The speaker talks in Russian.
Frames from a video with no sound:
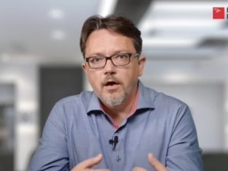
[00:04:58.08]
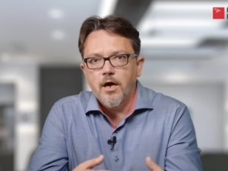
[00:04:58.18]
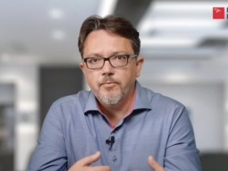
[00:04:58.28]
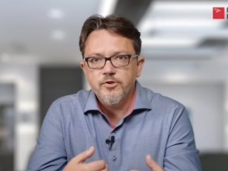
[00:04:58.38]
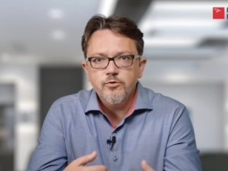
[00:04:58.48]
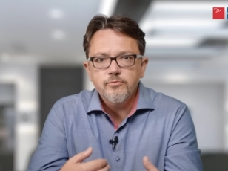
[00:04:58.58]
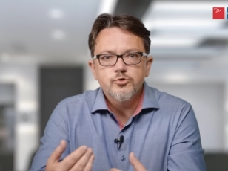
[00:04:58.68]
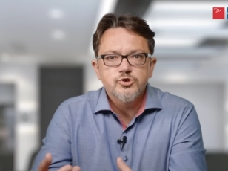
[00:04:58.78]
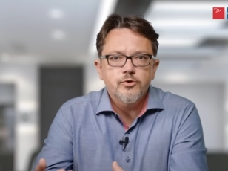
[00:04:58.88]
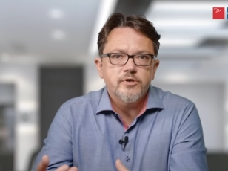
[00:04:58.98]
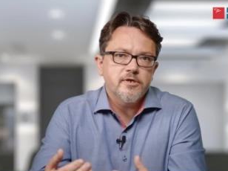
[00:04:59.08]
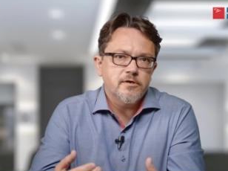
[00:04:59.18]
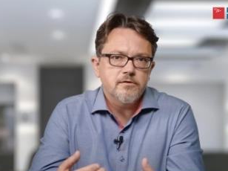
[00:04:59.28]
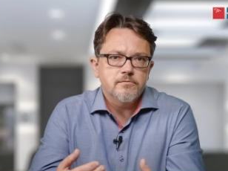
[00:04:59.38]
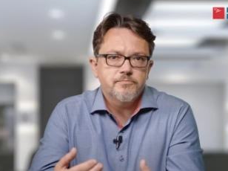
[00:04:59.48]
А потом то, что
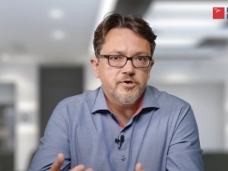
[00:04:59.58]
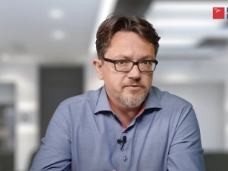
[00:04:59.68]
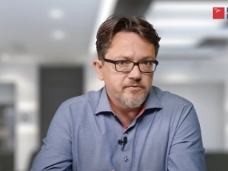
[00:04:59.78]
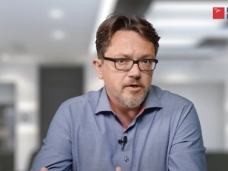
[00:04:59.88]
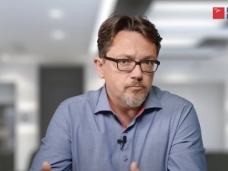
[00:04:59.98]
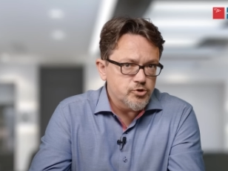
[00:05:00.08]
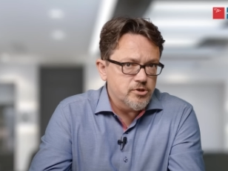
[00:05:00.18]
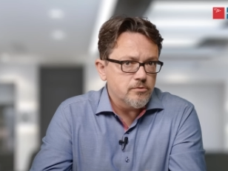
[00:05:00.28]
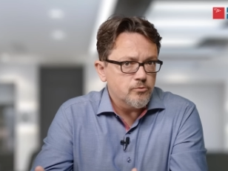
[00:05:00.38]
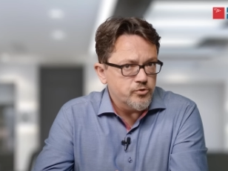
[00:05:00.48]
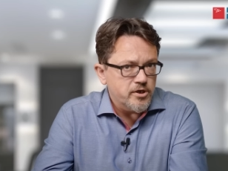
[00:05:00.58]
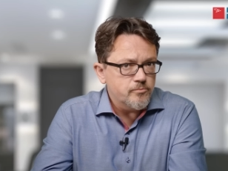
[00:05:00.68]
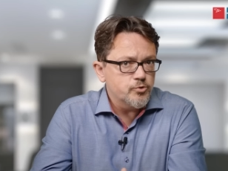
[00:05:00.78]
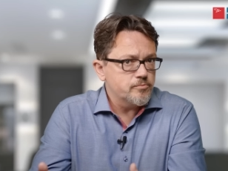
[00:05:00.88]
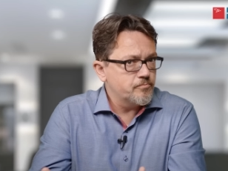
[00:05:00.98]
она произвела, можно
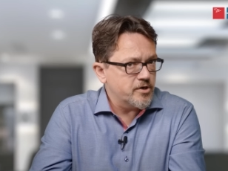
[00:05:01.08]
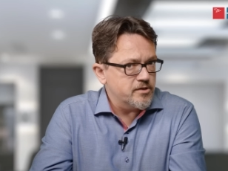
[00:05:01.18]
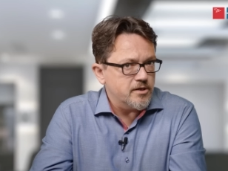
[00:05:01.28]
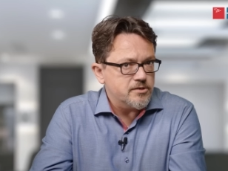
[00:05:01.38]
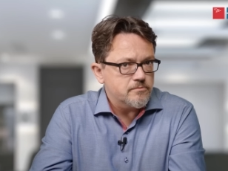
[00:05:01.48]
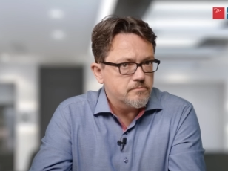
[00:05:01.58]
куда-нибудь продать.